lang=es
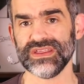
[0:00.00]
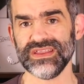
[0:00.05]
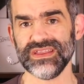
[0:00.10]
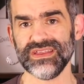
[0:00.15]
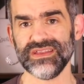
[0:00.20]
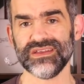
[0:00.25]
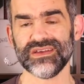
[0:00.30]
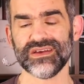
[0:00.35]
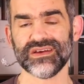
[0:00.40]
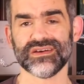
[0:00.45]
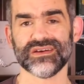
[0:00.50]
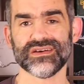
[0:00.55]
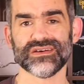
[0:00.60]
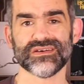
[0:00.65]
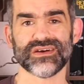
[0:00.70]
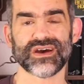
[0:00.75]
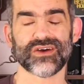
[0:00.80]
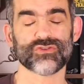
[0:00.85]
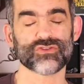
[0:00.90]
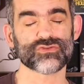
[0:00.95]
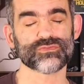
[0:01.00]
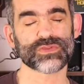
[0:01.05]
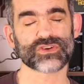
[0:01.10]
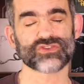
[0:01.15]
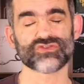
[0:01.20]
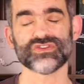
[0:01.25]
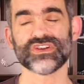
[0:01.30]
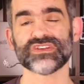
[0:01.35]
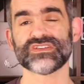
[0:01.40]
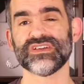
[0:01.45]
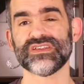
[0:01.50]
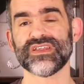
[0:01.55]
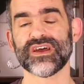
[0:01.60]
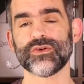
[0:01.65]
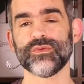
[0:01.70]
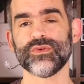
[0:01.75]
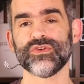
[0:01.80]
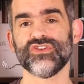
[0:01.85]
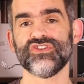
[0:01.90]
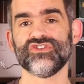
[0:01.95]
y a dos personas quizá,
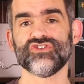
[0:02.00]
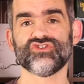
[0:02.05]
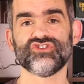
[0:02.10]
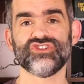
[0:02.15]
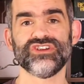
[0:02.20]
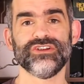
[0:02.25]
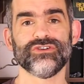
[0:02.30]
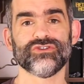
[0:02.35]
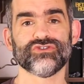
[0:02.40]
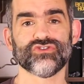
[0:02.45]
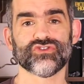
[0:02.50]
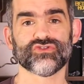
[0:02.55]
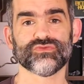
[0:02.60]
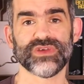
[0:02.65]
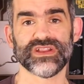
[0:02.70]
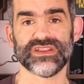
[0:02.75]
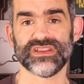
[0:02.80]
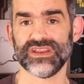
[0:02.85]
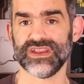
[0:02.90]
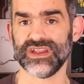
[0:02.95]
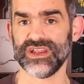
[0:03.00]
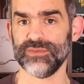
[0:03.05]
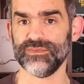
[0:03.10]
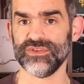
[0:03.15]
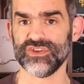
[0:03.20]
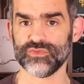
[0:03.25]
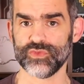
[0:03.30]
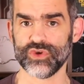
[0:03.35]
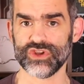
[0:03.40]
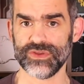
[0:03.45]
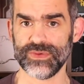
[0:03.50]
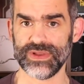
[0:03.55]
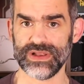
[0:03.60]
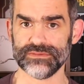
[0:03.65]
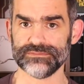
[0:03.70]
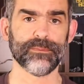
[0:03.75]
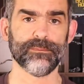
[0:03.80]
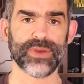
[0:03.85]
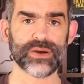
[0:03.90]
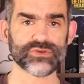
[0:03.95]
como he dicho, si los dos mantienen el mismo
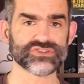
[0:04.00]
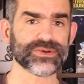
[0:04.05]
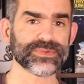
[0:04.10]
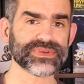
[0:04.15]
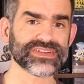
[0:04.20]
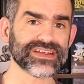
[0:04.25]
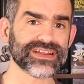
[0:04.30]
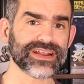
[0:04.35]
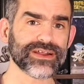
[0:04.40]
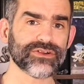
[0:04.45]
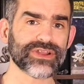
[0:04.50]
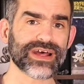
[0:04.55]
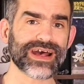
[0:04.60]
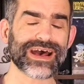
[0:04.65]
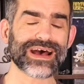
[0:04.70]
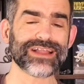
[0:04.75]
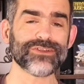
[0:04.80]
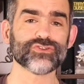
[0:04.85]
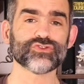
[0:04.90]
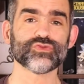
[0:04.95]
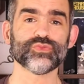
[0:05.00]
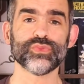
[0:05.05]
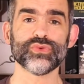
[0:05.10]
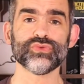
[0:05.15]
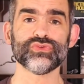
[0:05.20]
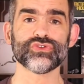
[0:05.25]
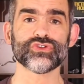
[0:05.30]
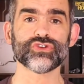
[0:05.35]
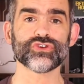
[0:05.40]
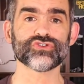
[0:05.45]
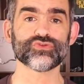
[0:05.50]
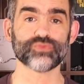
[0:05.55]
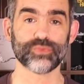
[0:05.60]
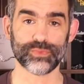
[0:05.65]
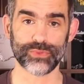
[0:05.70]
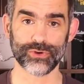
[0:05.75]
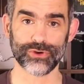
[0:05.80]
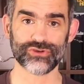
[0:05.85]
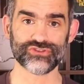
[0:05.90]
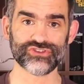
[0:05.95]
nivel. Vamos a pasar ahora a los puntos
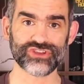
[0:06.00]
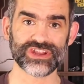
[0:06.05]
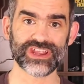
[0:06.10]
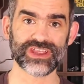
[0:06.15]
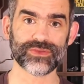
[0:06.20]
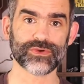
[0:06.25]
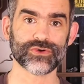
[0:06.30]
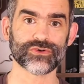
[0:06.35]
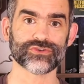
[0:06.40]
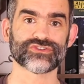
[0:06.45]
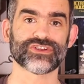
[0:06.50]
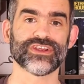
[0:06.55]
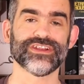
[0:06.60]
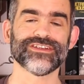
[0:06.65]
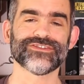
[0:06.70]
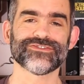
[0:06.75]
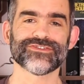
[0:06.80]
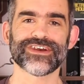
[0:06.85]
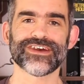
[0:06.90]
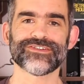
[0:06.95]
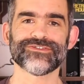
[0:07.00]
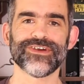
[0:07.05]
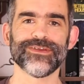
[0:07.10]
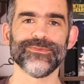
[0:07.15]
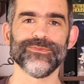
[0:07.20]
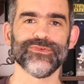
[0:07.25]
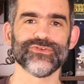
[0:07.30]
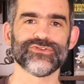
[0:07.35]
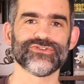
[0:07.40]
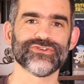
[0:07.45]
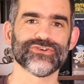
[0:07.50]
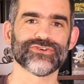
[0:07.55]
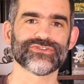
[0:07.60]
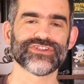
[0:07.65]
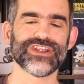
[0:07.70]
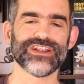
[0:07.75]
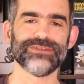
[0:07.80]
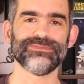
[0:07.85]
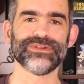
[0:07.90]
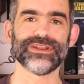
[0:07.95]
positivos, que en este caso hay
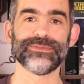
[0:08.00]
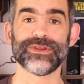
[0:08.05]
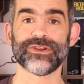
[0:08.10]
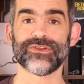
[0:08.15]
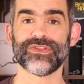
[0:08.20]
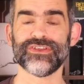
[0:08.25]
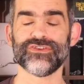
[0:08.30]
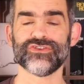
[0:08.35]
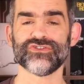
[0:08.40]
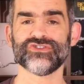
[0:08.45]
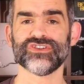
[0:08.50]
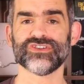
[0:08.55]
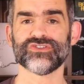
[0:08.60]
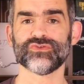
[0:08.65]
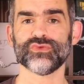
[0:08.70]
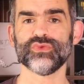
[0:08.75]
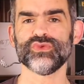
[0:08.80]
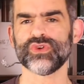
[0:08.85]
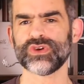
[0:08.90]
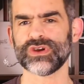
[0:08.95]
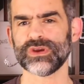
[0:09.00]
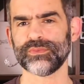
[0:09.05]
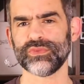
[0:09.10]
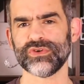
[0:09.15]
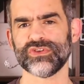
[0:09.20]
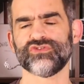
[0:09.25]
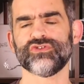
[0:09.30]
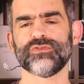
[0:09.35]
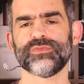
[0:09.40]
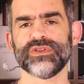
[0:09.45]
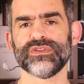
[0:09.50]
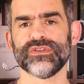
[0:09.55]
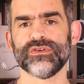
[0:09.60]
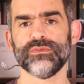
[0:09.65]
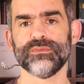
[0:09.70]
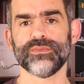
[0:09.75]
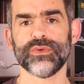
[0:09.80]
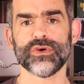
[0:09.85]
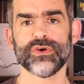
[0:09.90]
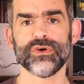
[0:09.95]
muchos. El primero de ellos es uno que puede sorprender
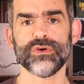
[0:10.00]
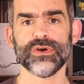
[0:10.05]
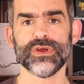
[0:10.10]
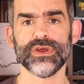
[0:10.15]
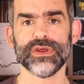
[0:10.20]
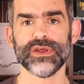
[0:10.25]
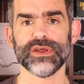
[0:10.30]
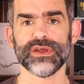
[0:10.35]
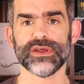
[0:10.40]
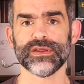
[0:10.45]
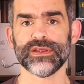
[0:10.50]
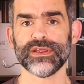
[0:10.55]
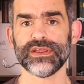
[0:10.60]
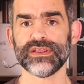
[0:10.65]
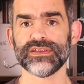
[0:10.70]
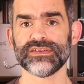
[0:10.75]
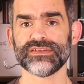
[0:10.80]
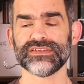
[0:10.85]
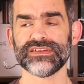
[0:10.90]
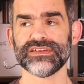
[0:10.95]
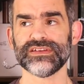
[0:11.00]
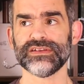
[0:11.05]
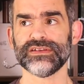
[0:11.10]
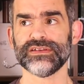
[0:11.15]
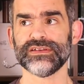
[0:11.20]
un poco, es